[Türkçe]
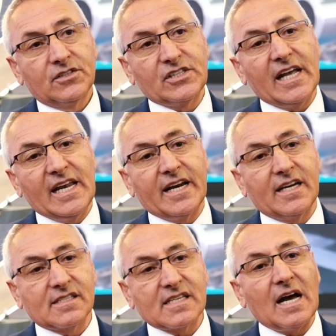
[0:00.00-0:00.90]

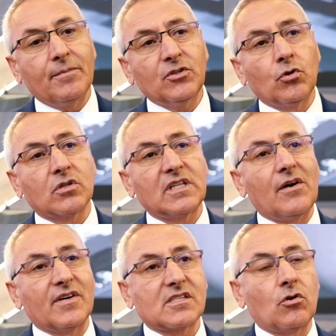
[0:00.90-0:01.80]
şeyleri sabit nokta
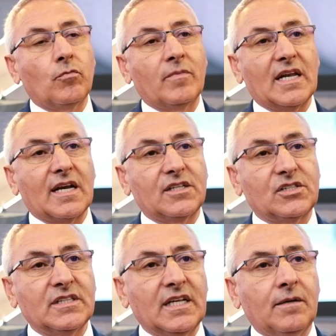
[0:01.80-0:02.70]
hava savunmaları
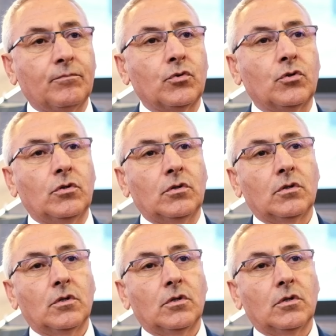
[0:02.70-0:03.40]
içinde bunu